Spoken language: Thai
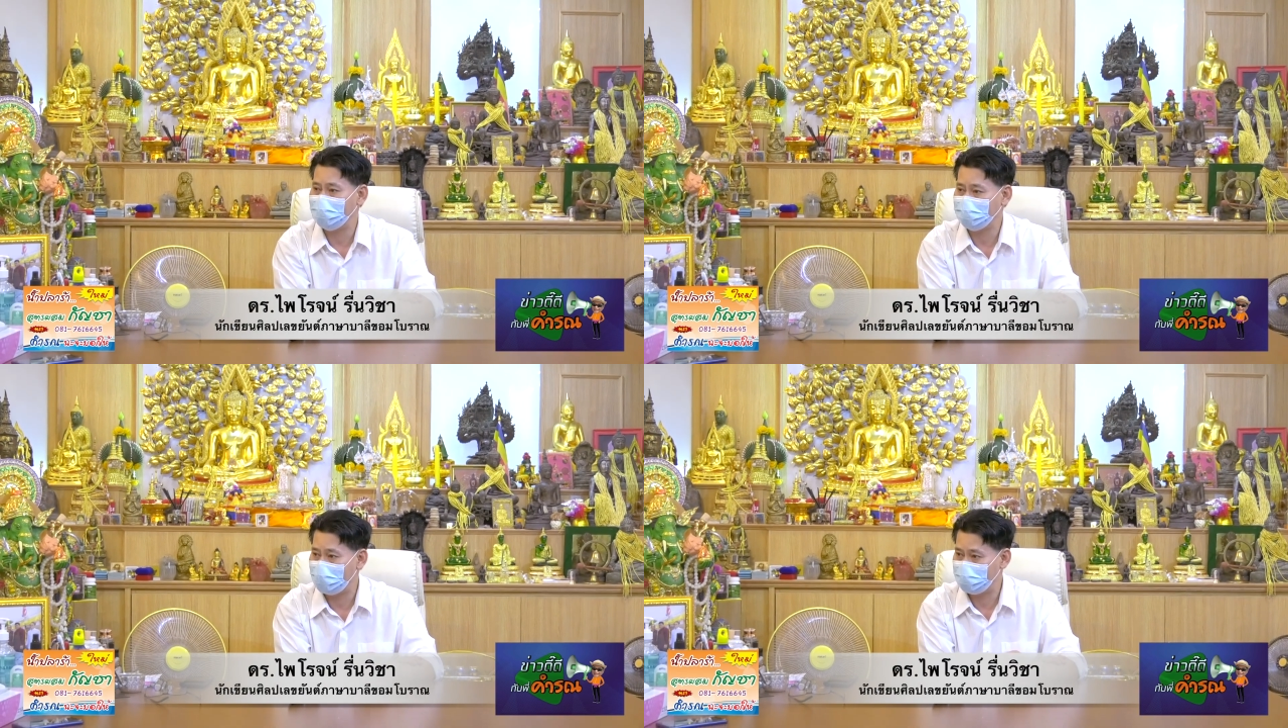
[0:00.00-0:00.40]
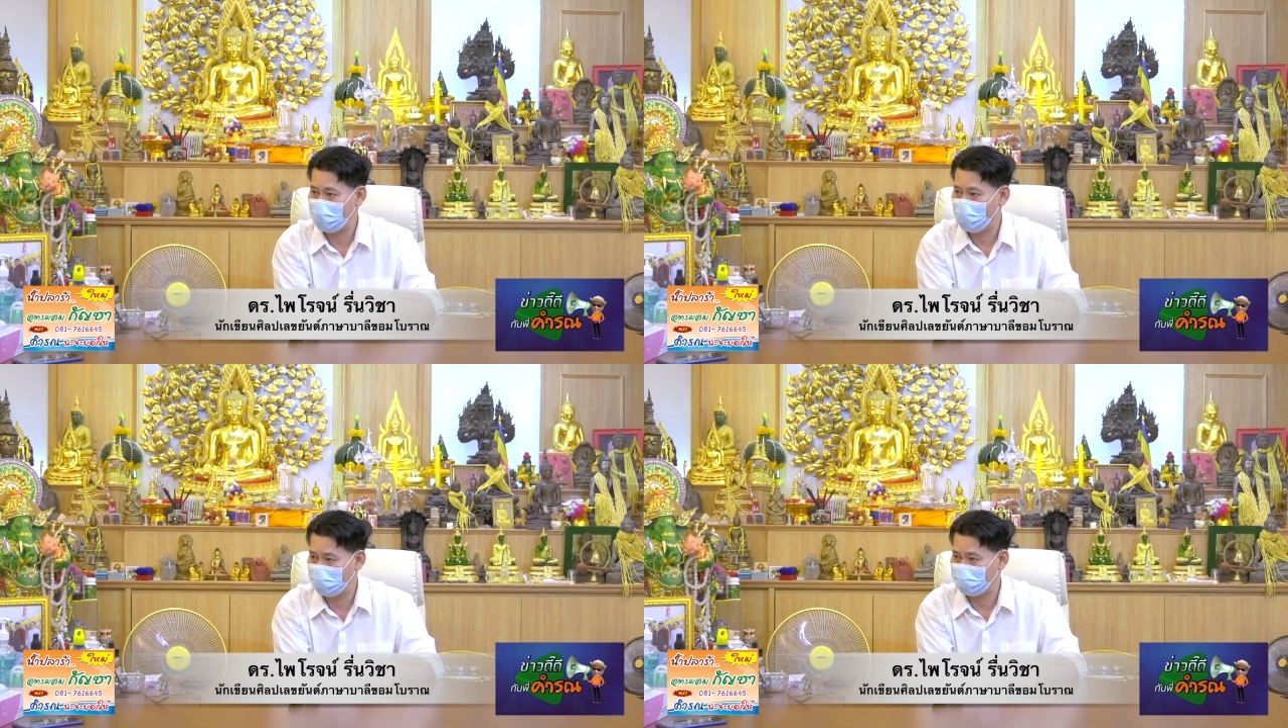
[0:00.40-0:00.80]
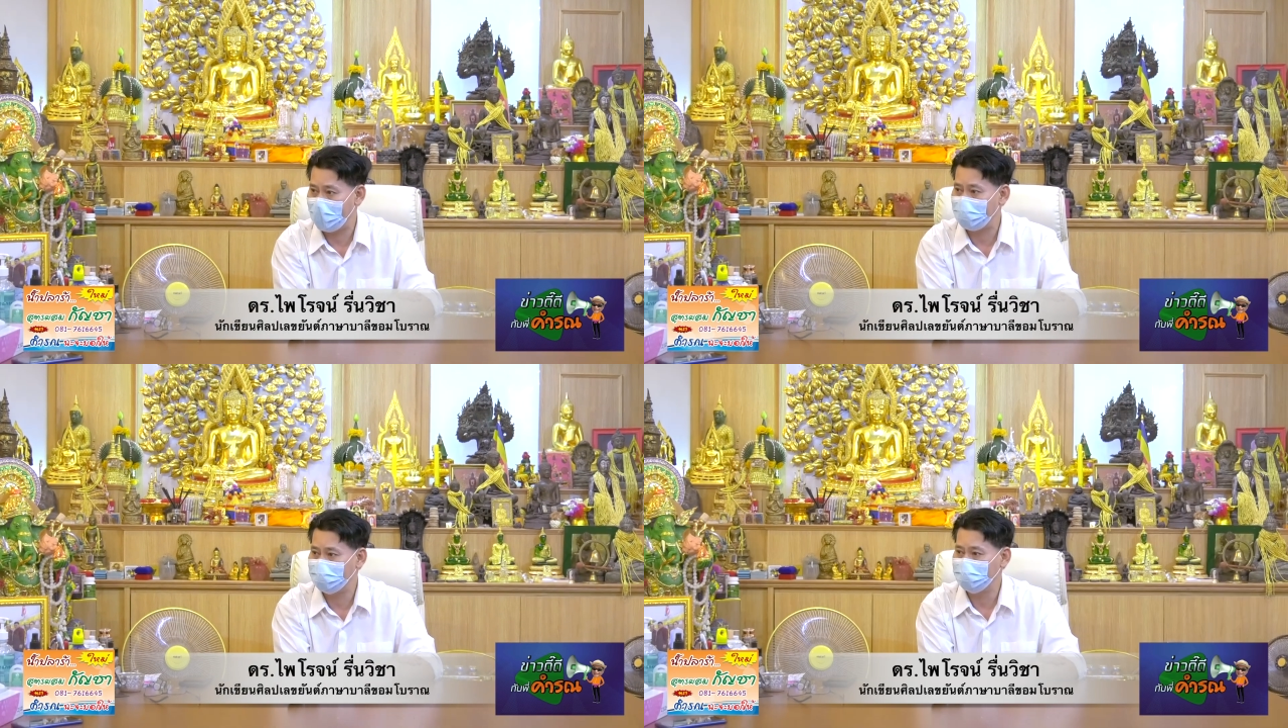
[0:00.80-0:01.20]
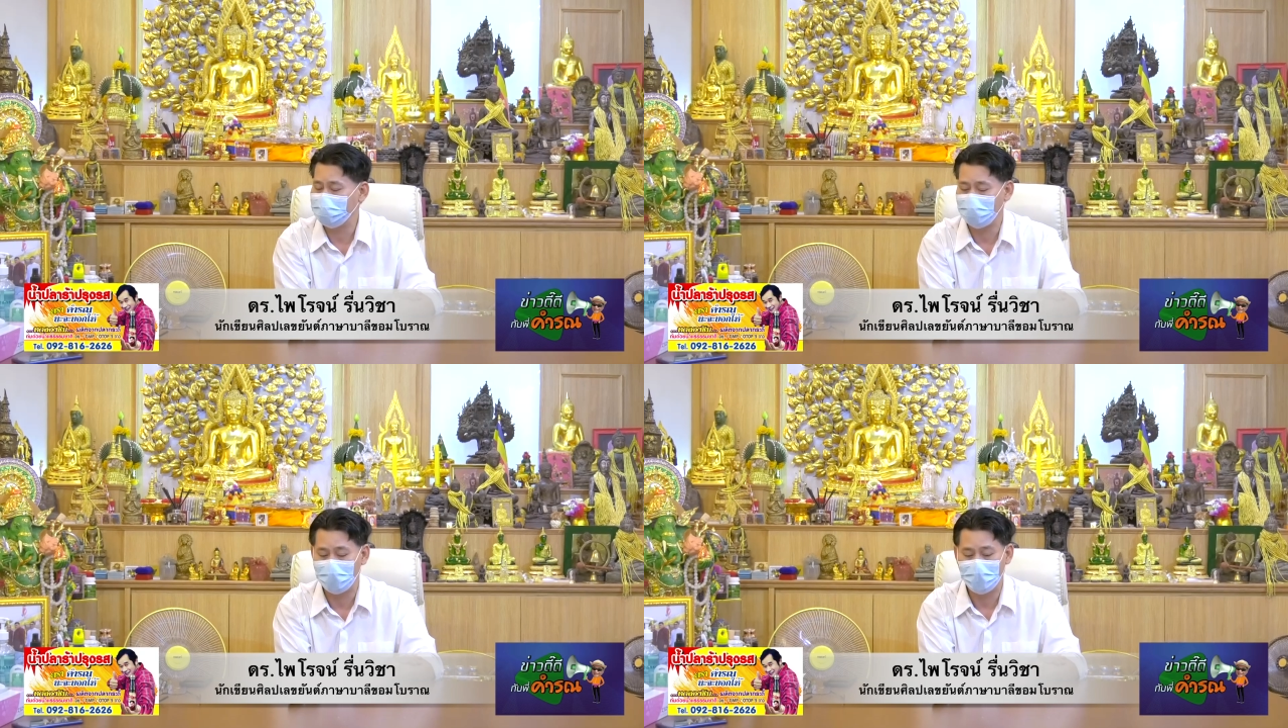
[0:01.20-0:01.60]
ตั้งแต่ปีหกสาม
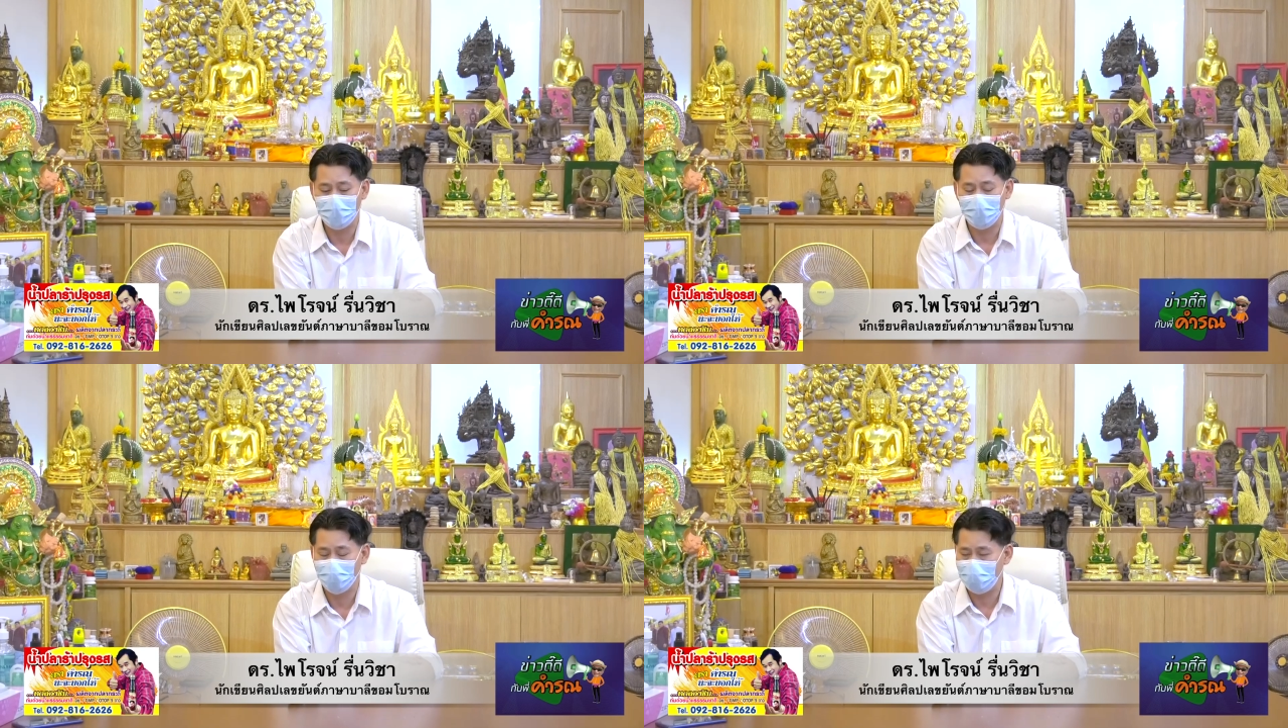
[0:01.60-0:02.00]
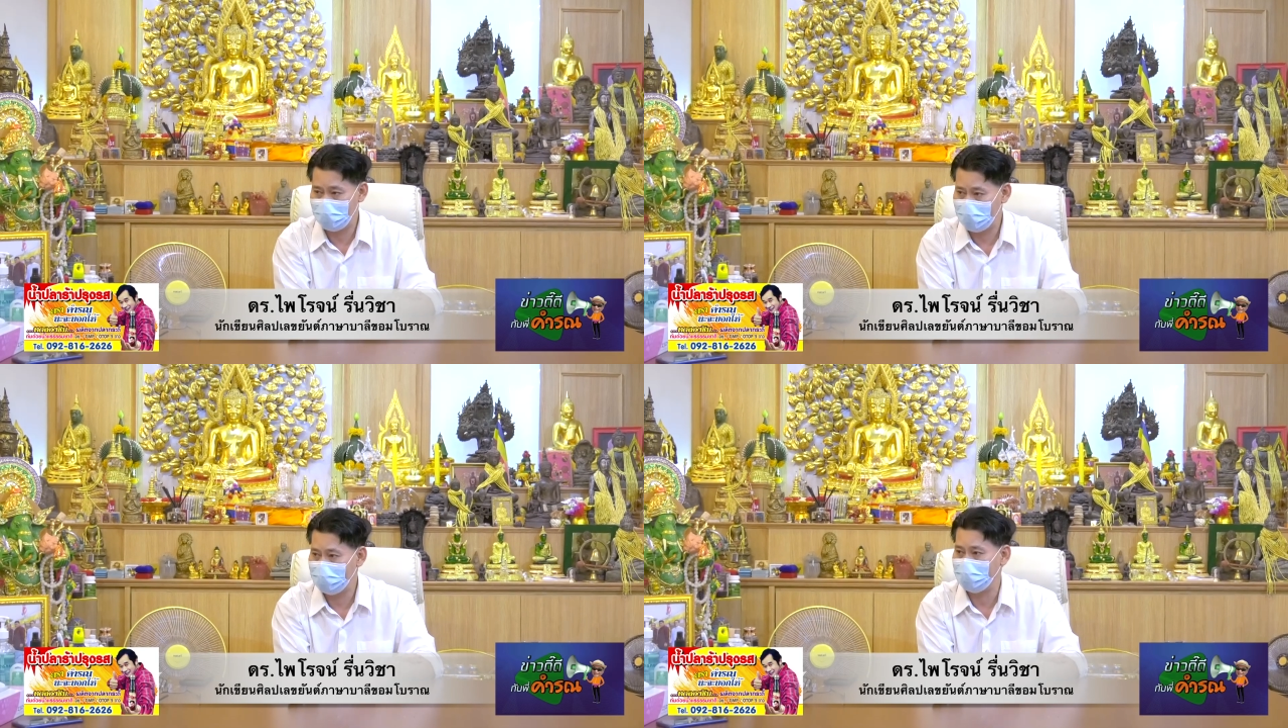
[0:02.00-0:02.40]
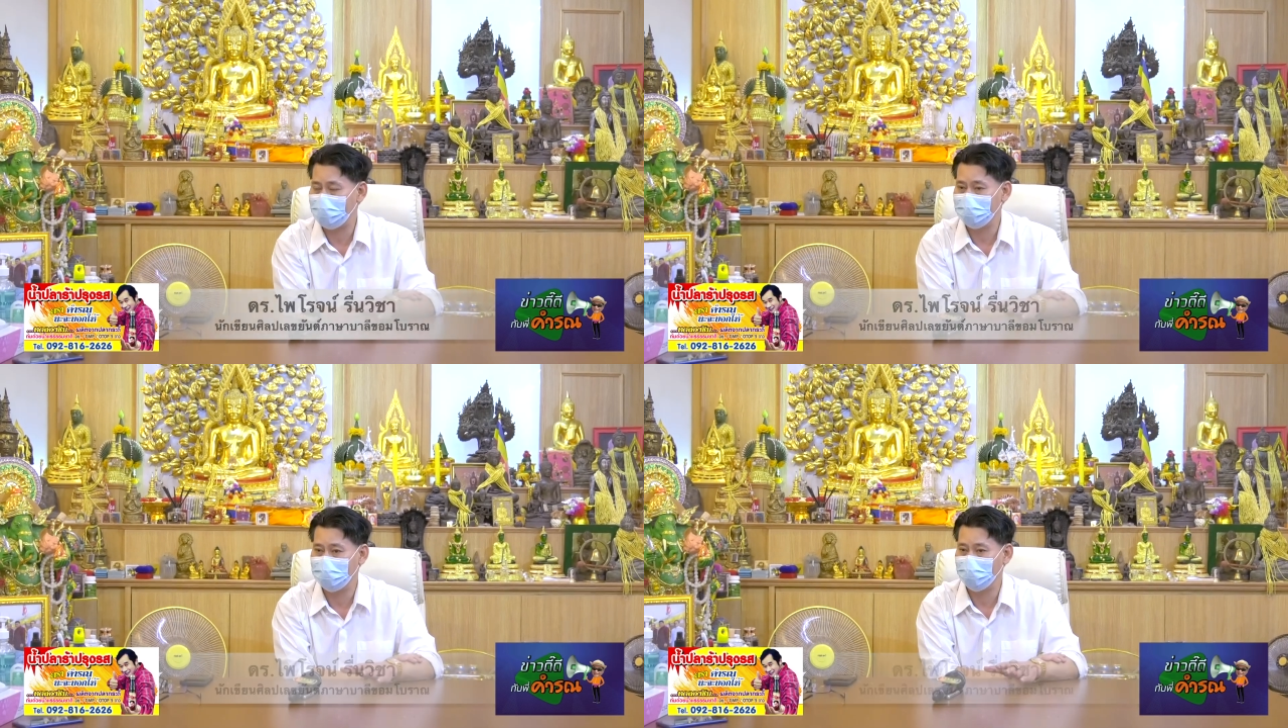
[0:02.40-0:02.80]
วันนี้เนี่ย